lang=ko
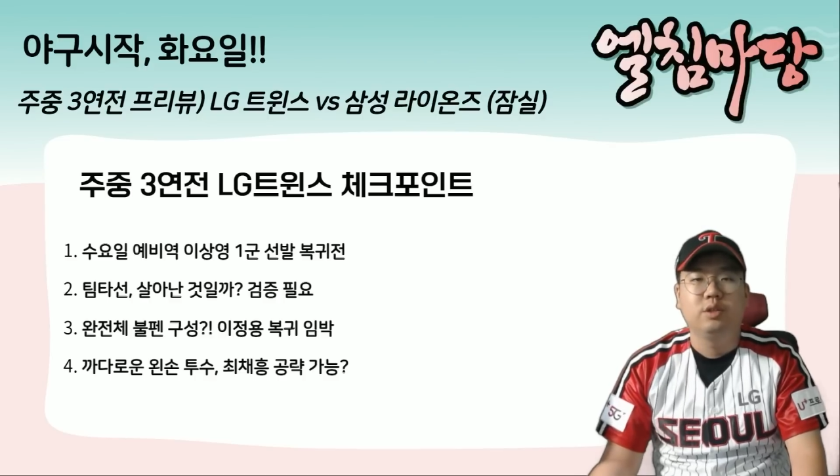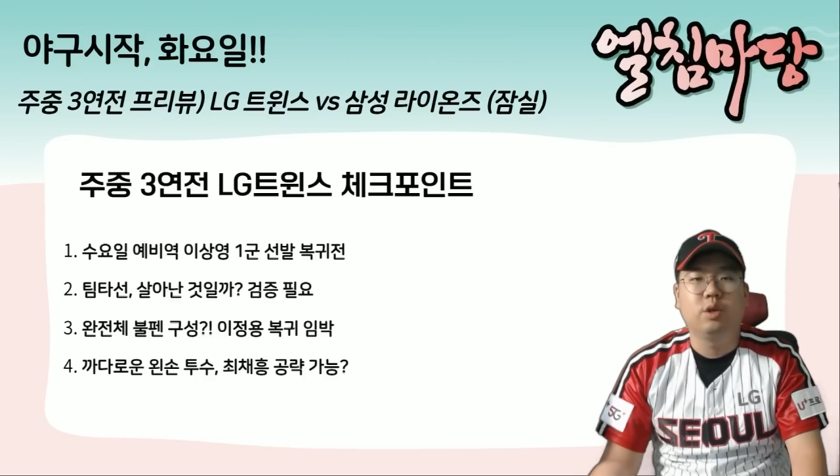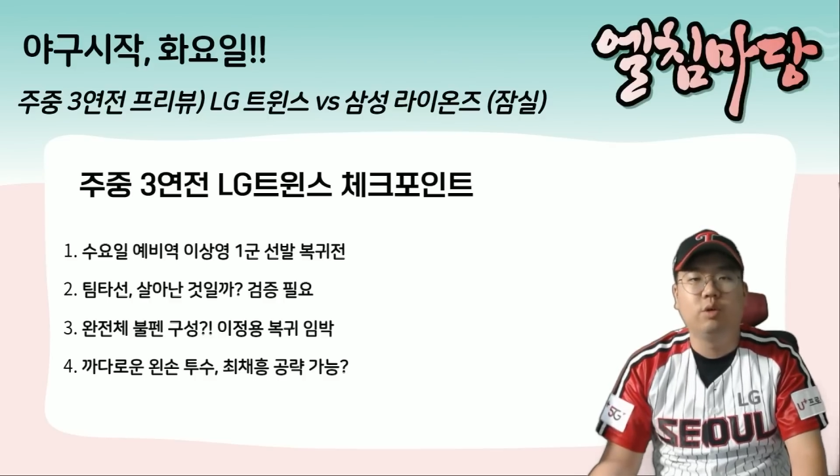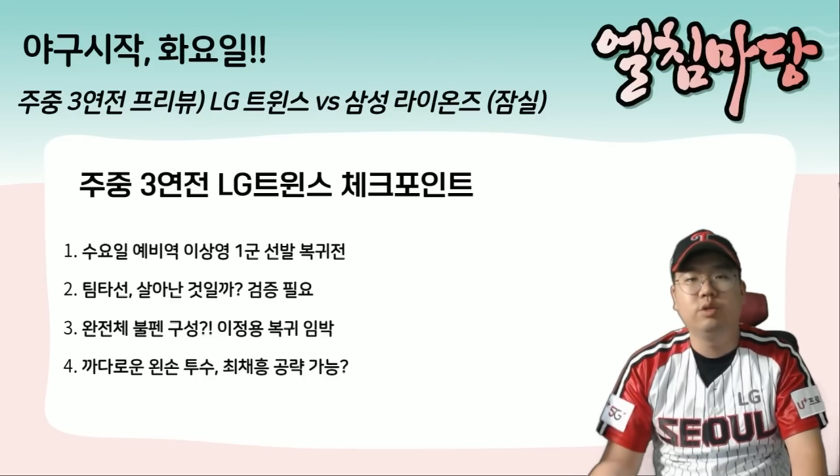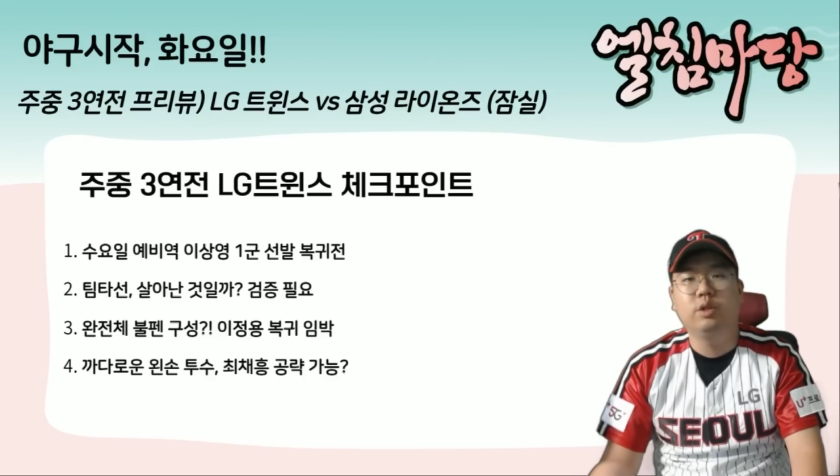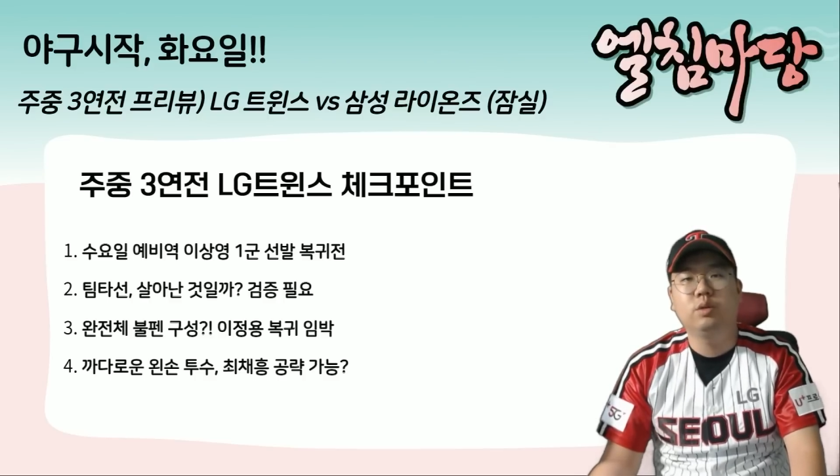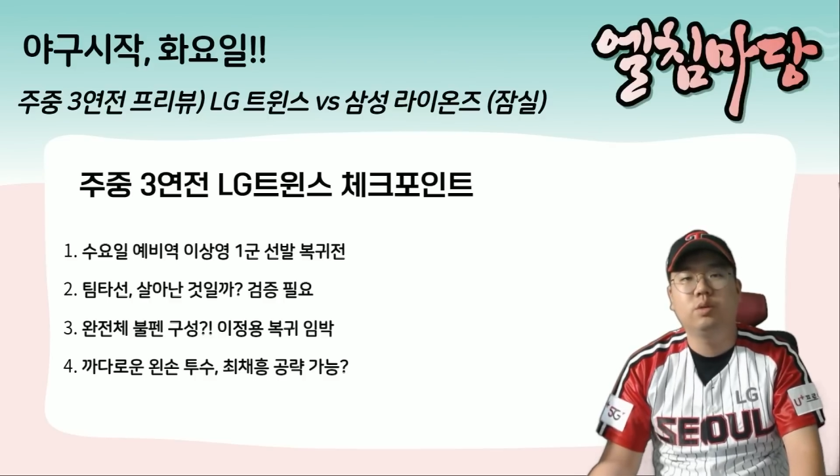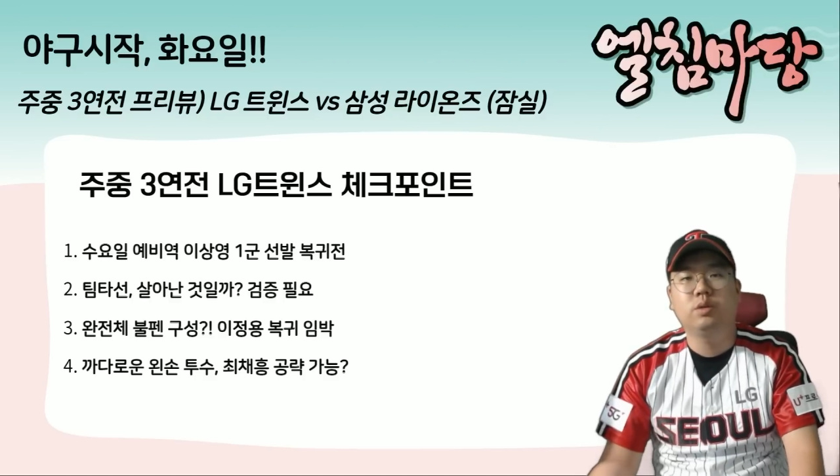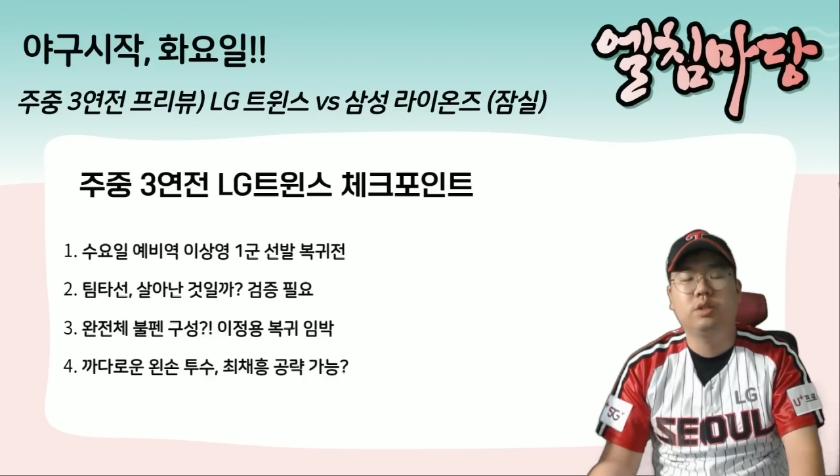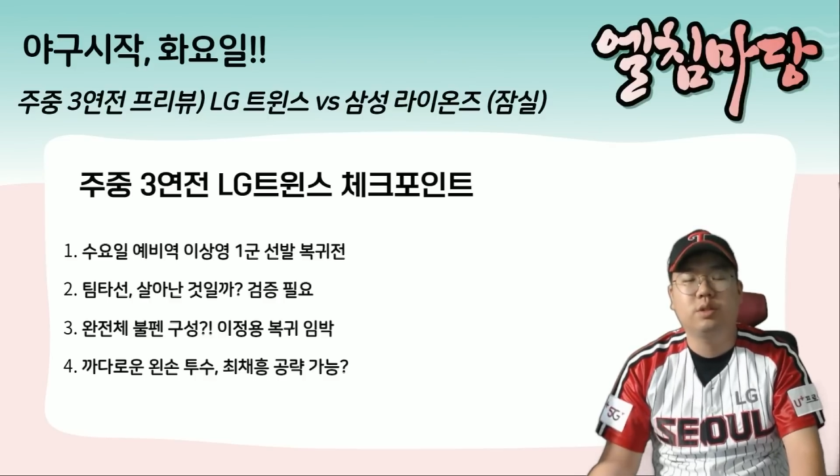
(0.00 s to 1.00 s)

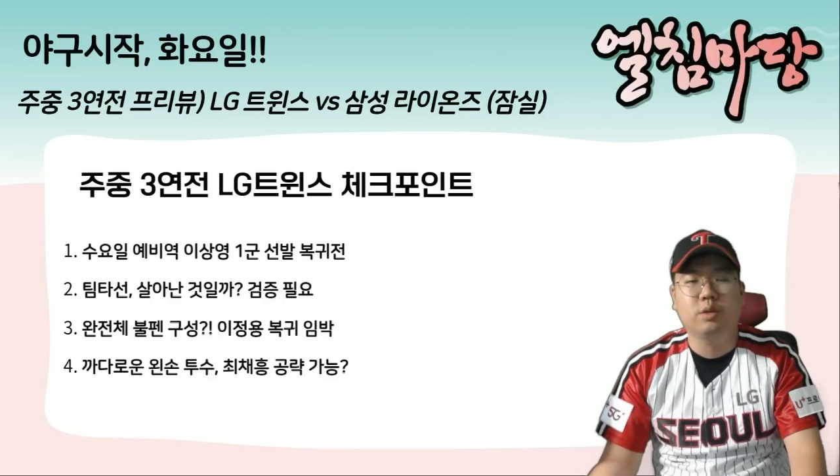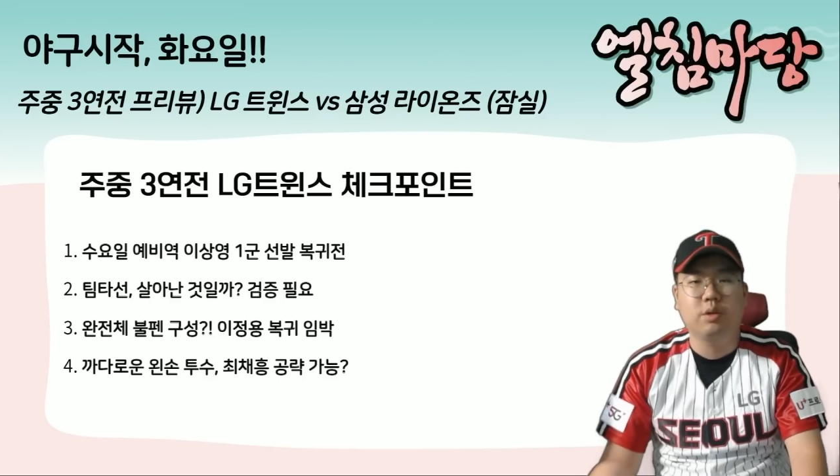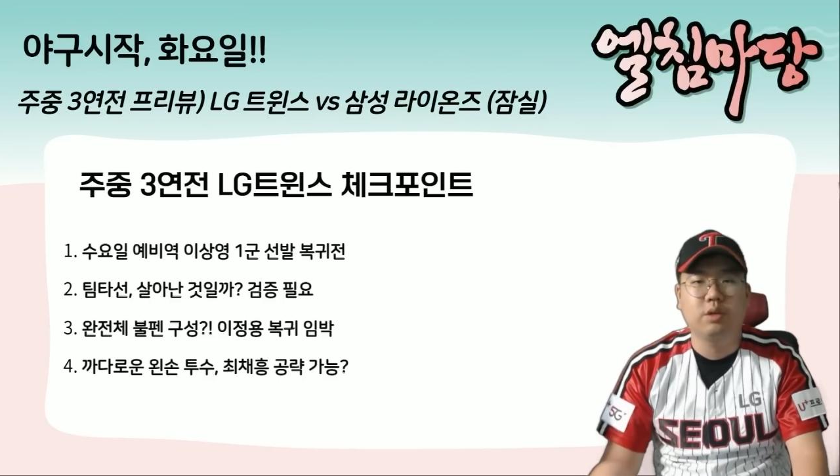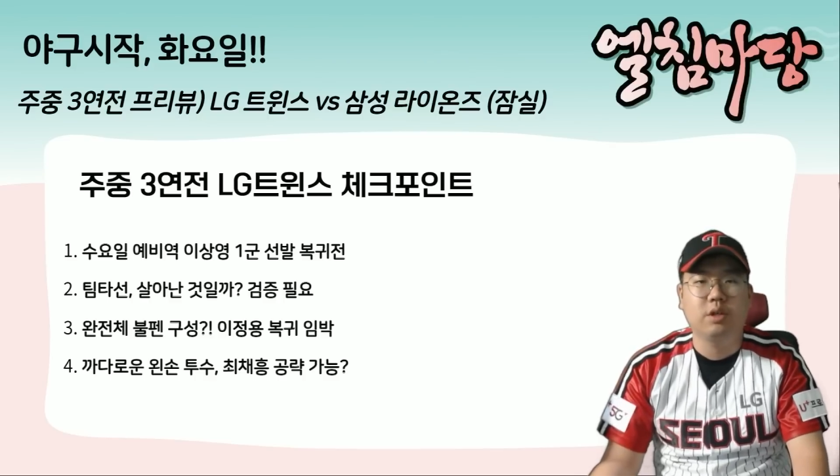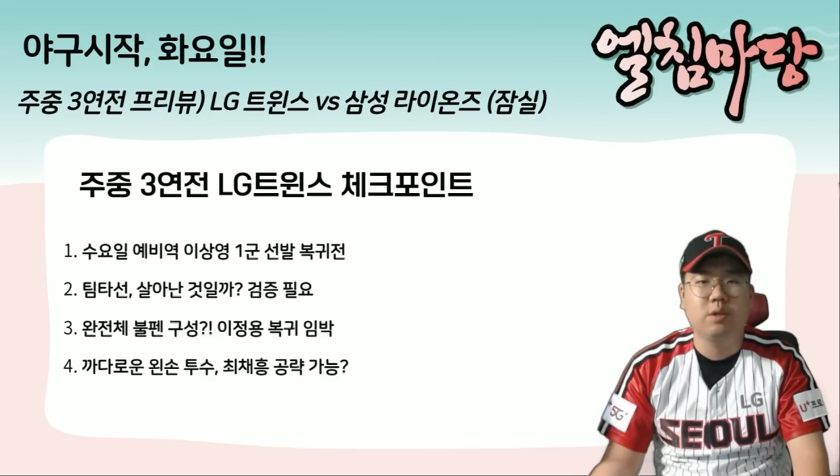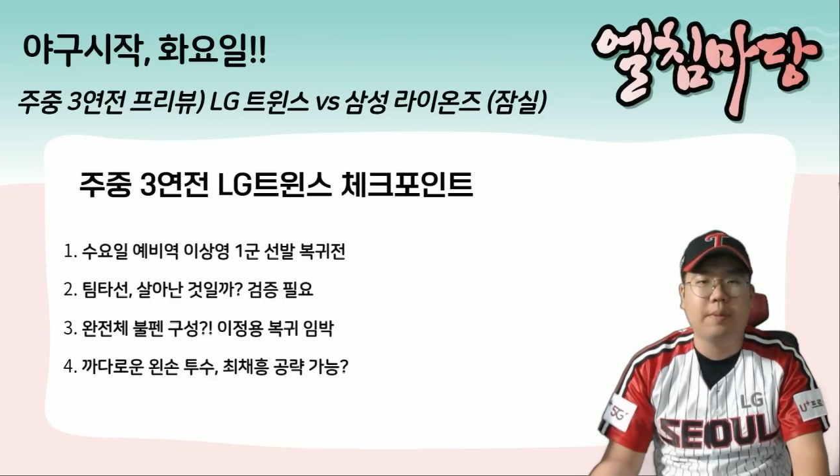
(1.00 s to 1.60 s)
정우영도 직전 경기에서